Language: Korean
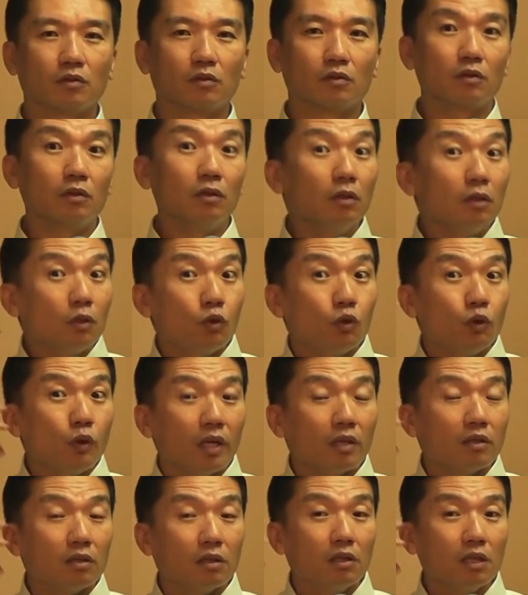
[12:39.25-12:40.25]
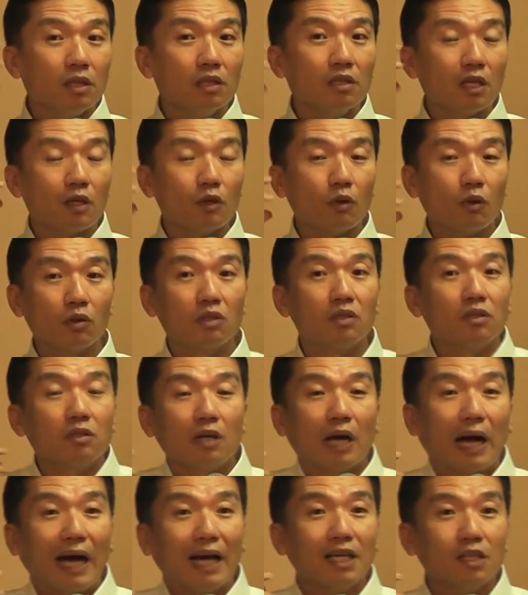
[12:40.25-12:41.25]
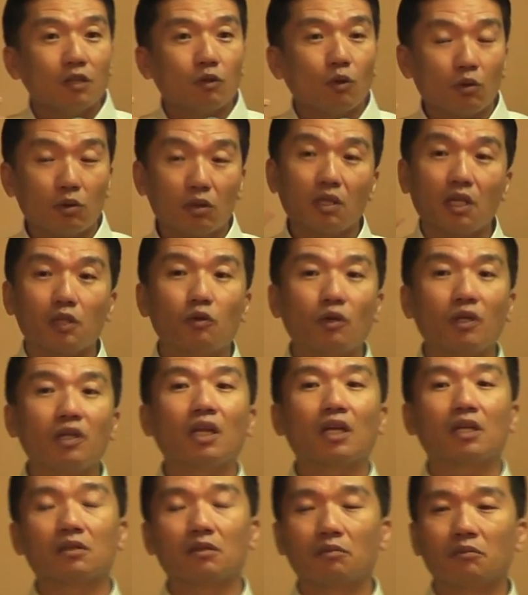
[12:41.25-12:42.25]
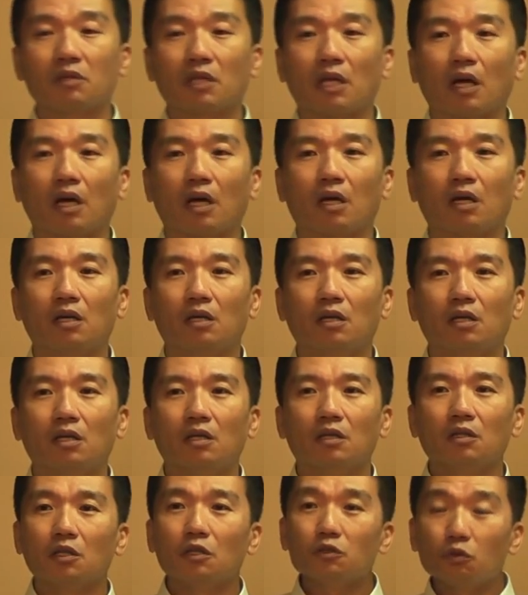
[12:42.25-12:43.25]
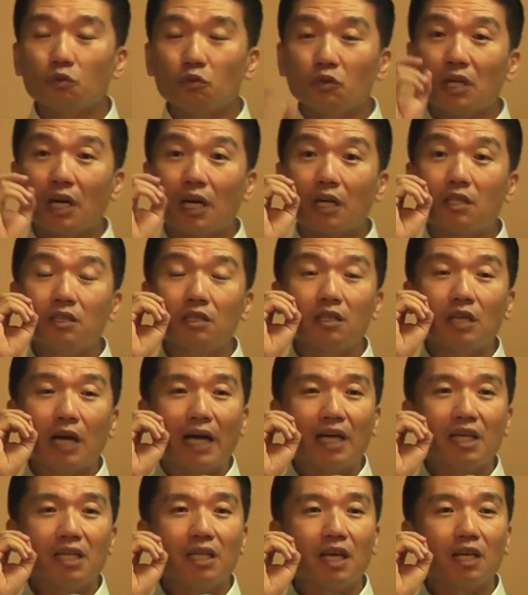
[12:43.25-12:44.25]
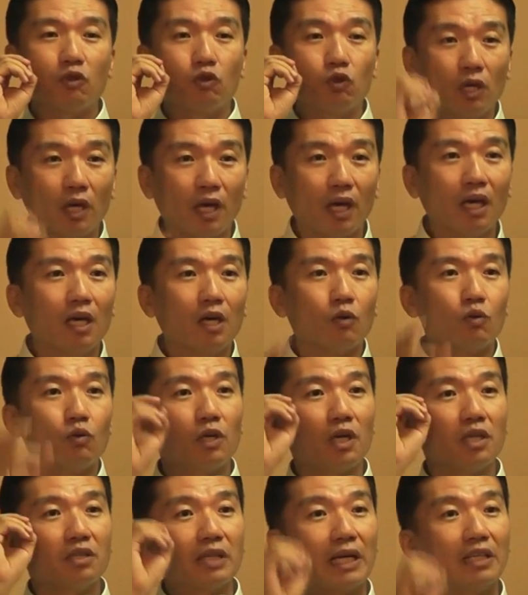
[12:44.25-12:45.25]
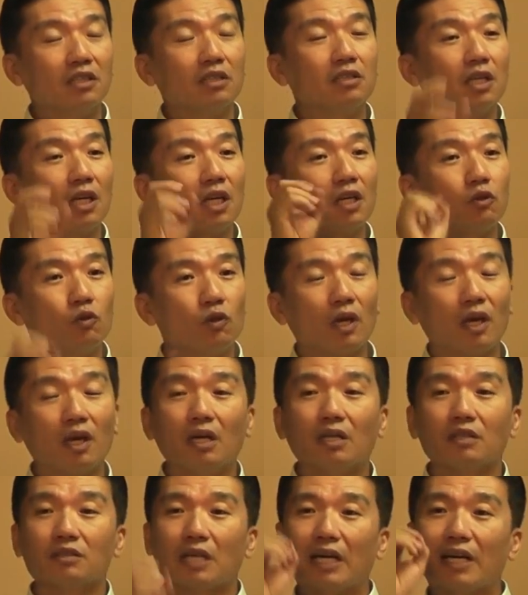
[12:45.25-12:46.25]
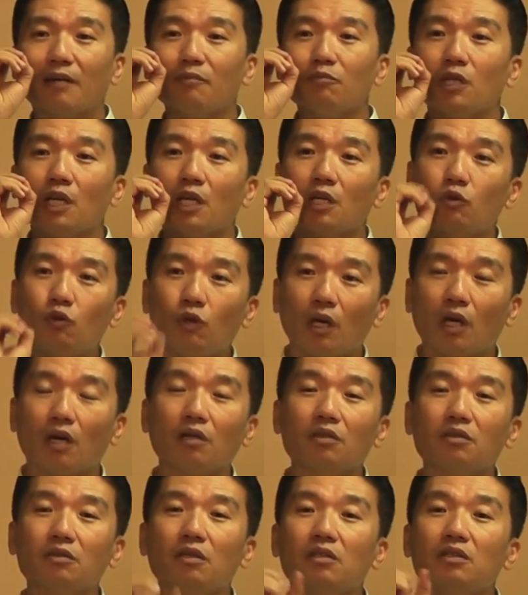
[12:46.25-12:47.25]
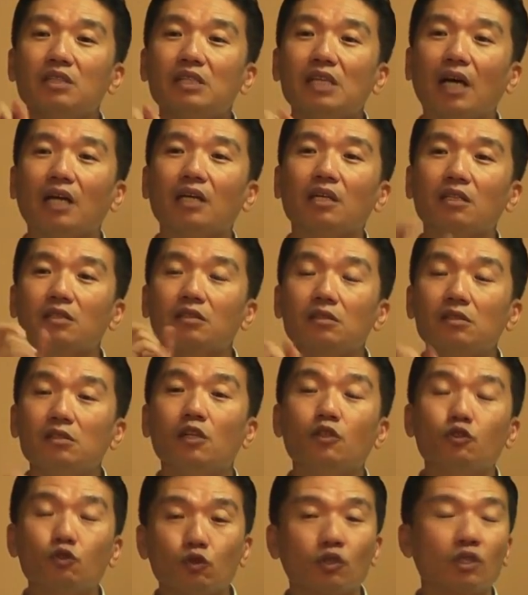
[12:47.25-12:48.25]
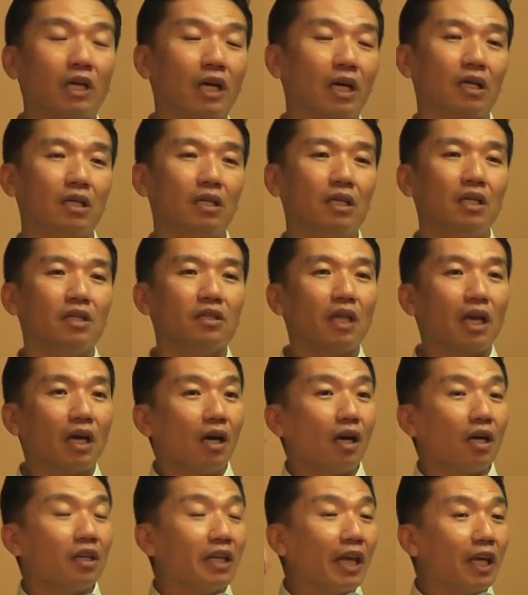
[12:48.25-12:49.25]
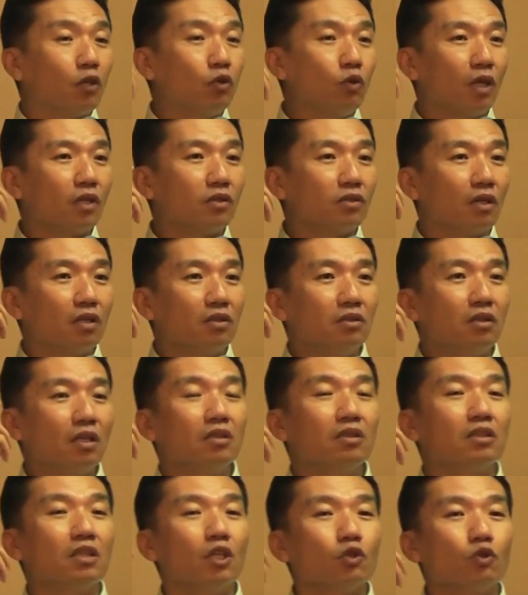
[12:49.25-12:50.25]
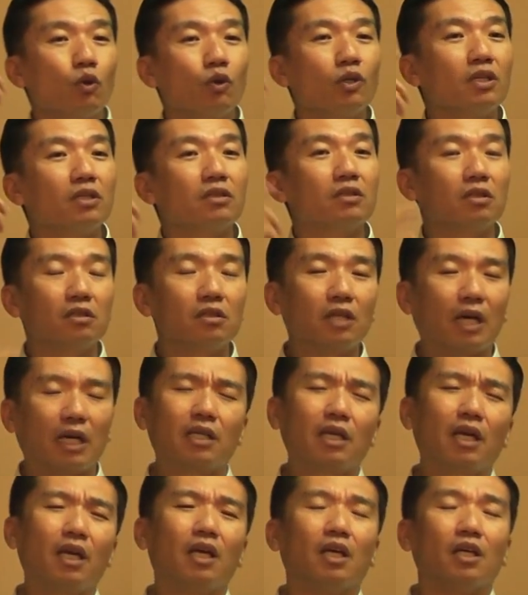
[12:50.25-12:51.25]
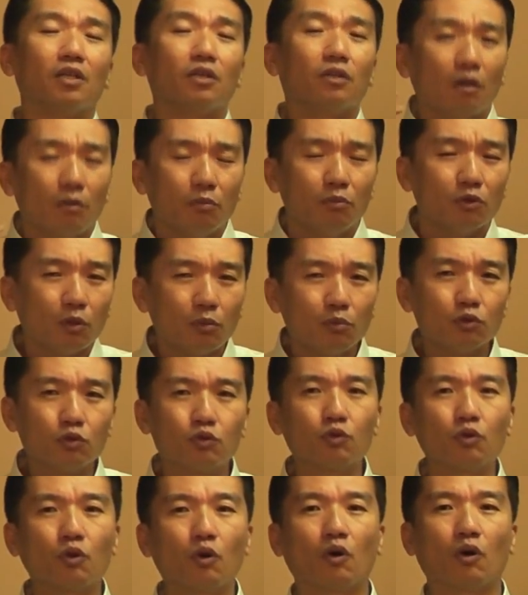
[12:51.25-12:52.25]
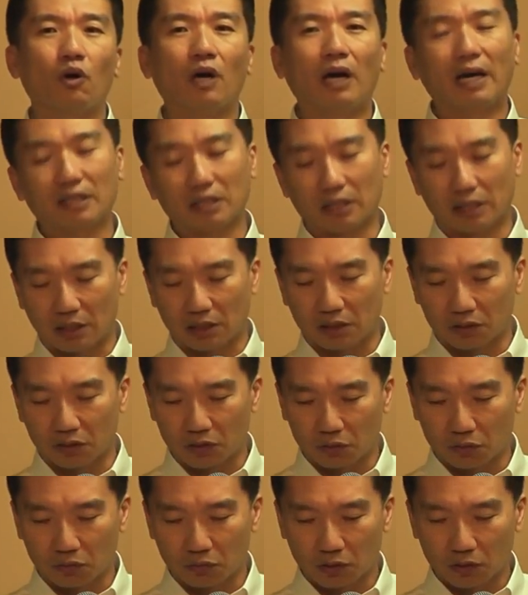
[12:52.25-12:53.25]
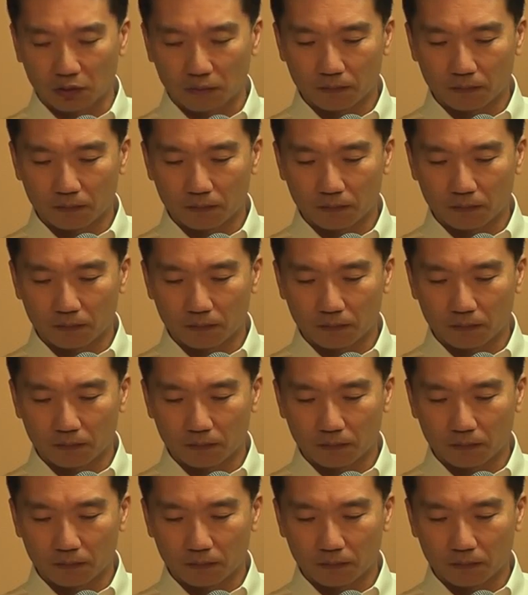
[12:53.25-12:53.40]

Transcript: 그 귀에 들린 대로 그 아이도 그렇게 된다는 겁니다. 그래서 우리가 그 아이의 귀에, 우리의 자녀들의 귀에, 사람들의 귀에 어떤 이야기를 들려주는가, 내가 내 귀에서 어떤 소리를 듣는가, 이게 너무너무 중요하다라는 것입니다.